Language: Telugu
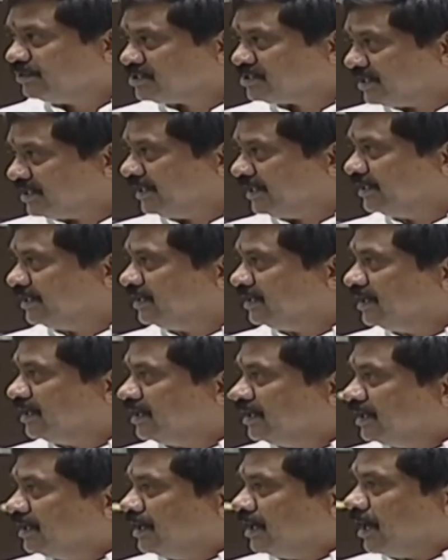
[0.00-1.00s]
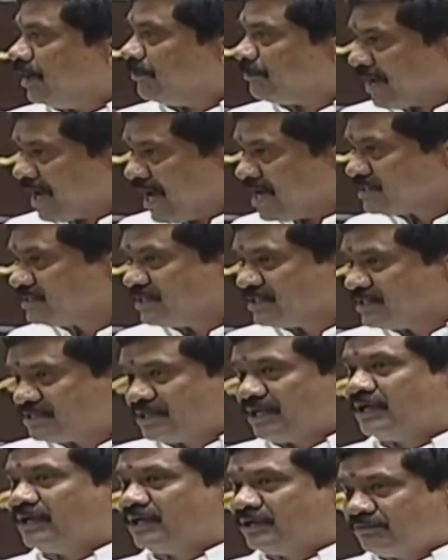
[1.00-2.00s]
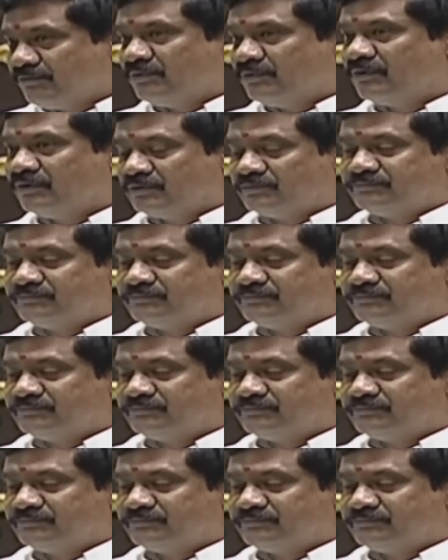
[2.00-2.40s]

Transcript: వచ్చినాయి ఆ ప్రాసెస్ చేయడంలో